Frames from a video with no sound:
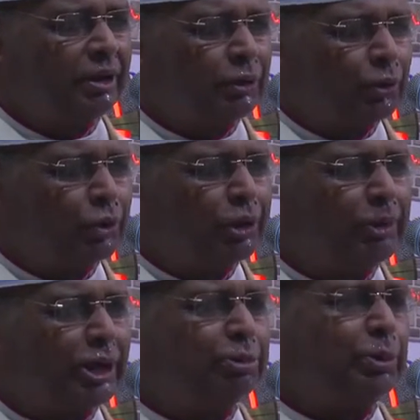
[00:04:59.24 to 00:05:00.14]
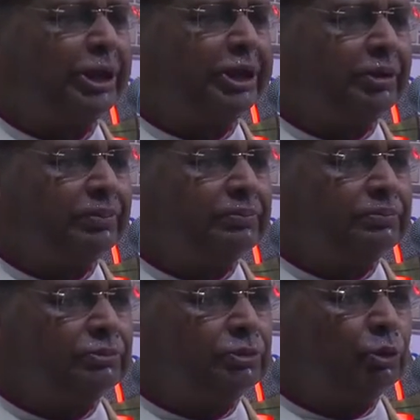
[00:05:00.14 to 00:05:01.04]
யூத மரபுபடி
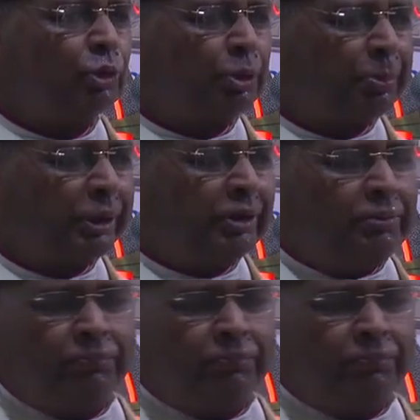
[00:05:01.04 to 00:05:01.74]
ஒரு பெண்